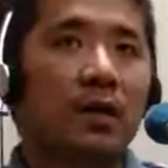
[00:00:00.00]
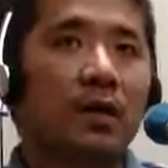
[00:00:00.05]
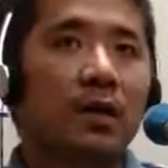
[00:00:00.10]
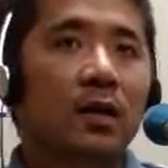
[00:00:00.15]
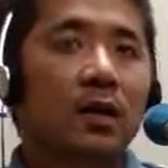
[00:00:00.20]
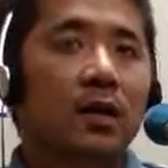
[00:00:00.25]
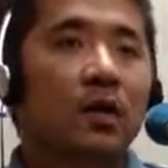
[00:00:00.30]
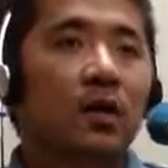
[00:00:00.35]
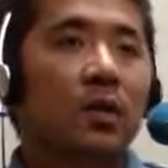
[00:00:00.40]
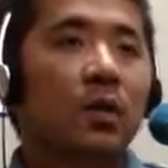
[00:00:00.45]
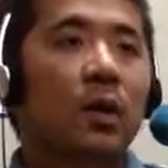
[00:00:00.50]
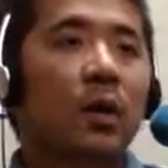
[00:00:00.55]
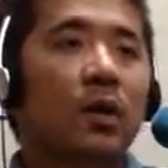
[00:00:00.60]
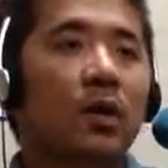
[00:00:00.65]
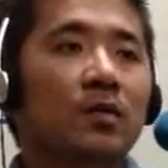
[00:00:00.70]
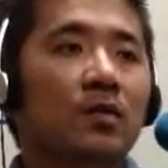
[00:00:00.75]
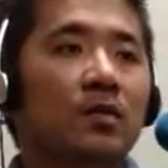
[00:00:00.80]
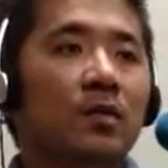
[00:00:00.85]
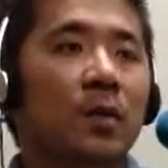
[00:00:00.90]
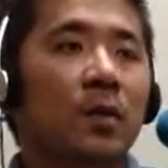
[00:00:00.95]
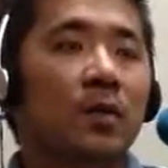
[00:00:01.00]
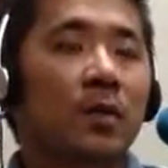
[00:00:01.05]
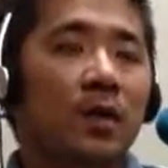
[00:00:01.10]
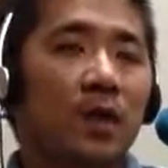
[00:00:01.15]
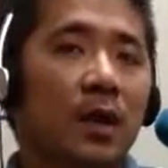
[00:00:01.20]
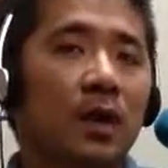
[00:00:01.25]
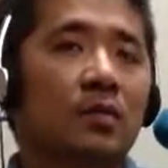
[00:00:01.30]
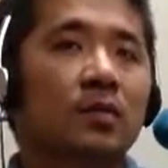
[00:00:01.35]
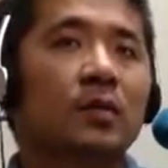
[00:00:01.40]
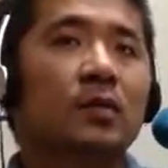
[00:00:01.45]
うん、細かくやっぱ
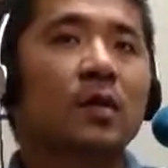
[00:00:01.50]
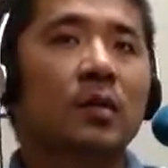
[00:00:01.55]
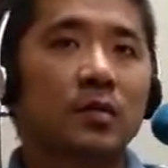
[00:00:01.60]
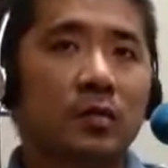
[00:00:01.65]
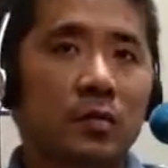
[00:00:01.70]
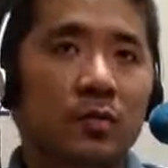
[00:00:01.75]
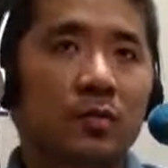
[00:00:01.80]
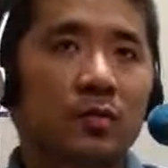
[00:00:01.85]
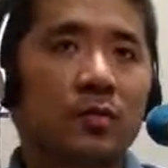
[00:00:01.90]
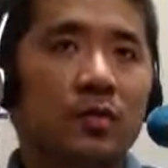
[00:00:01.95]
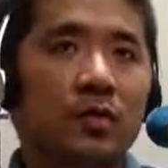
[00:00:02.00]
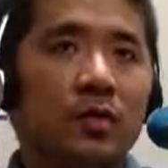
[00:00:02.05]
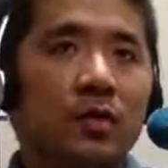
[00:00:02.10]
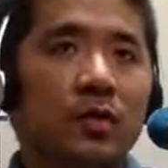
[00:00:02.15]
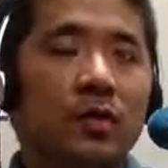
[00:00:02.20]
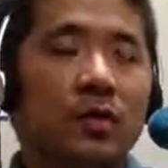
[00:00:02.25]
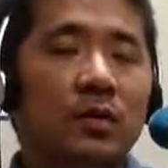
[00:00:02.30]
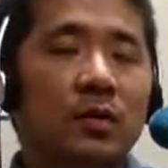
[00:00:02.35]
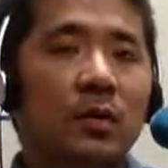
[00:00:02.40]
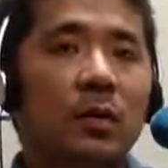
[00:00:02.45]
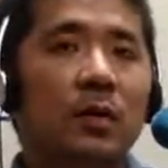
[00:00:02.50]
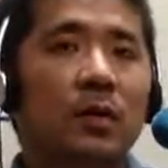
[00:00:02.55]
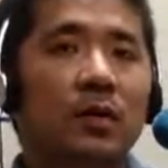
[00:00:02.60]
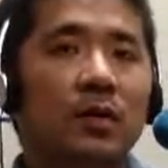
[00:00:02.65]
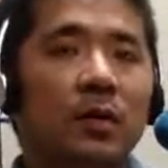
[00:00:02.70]
りやる季節には